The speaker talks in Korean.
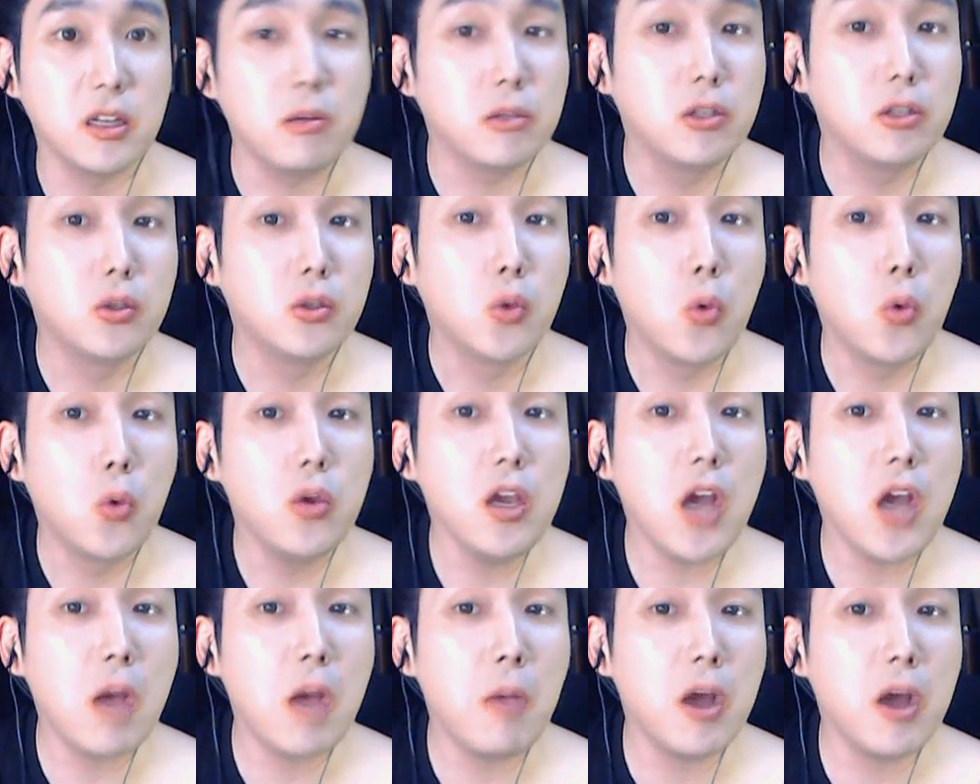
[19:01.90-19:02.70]
그
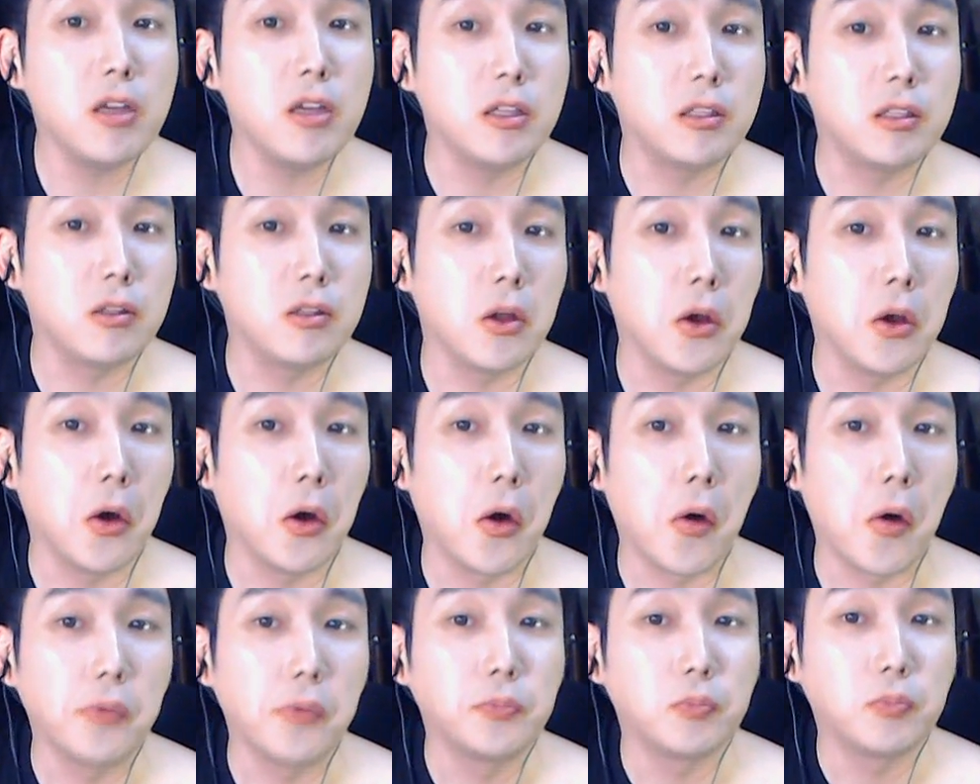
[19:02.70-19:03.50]
종이 가방이
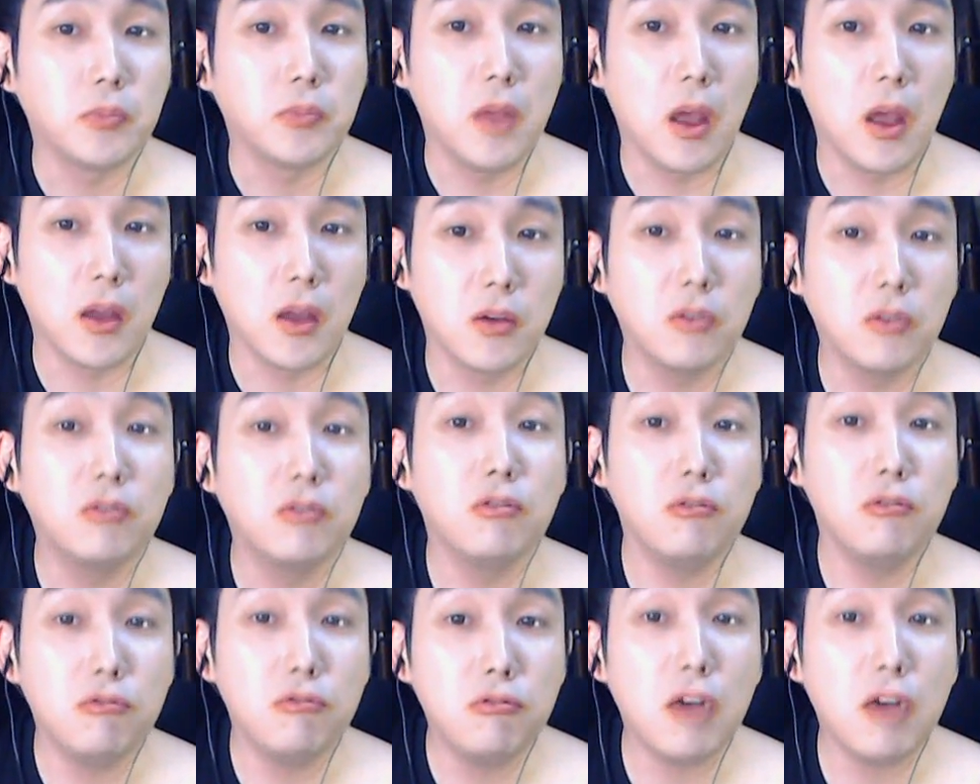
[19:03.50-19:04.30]
있어요. 네 그거
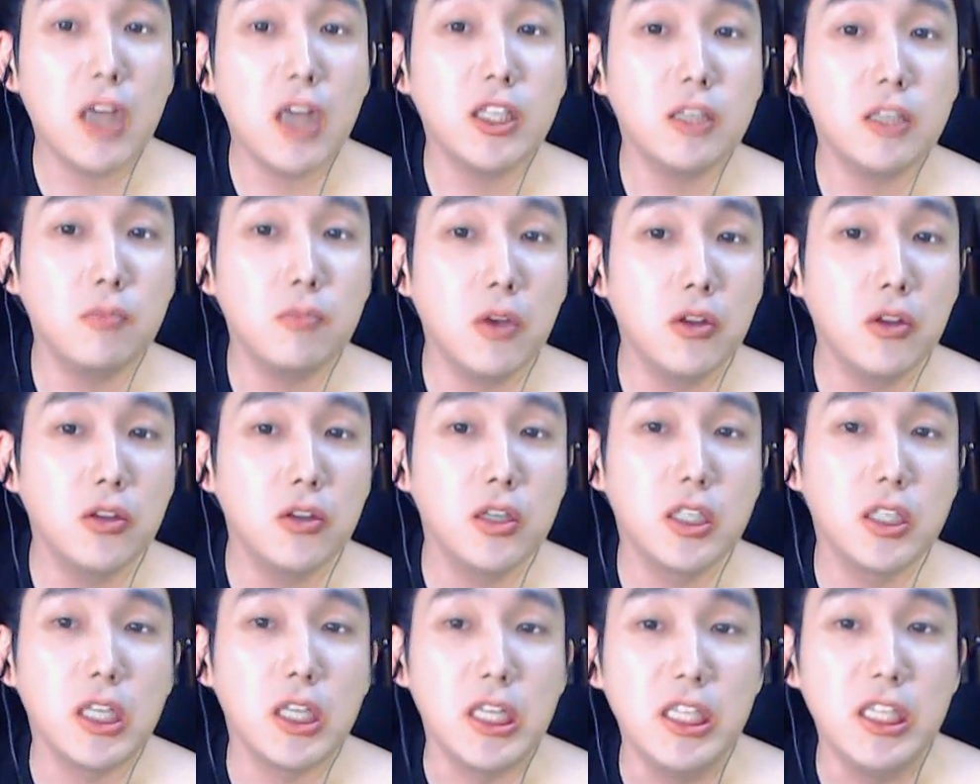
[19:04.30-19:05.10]
들고 가시면은
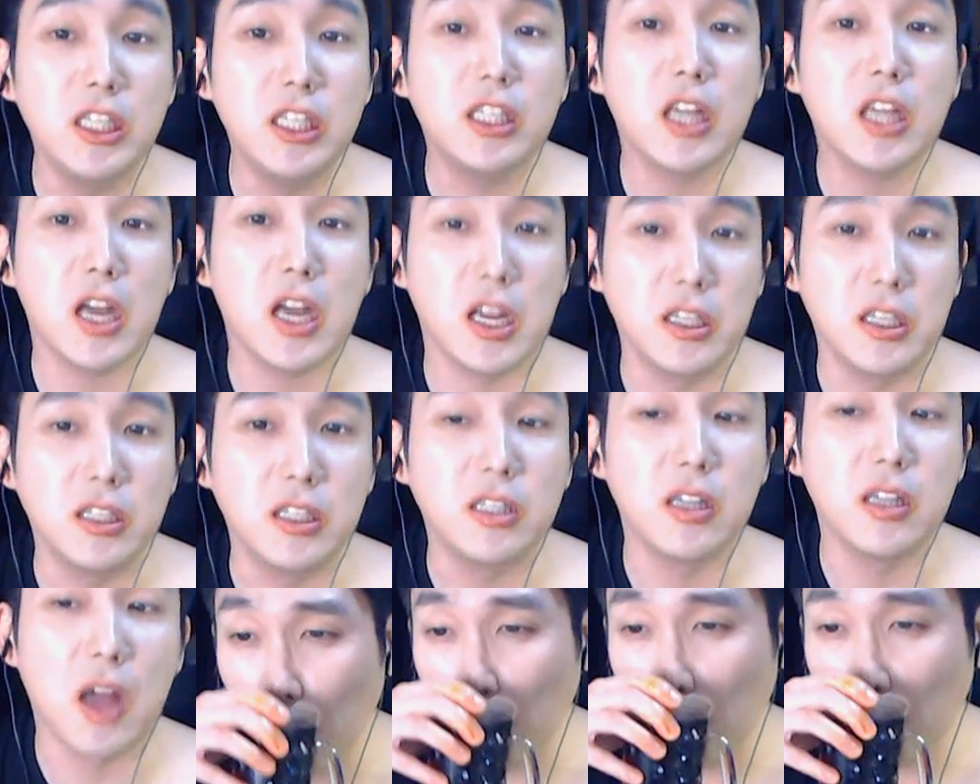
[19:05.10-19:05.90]
이제 인싸야 인싸.